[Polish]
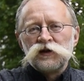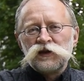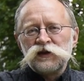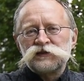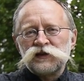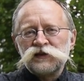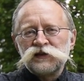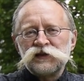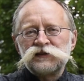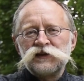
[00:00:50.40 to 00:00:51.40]

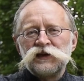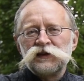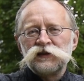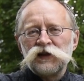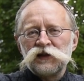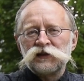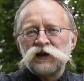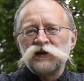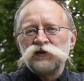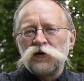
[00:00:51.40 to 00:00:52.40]
inscenizację
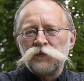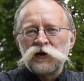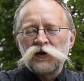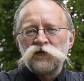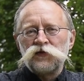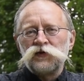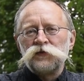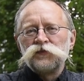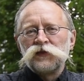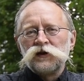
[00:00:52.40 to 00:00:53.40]
teatralną, operową,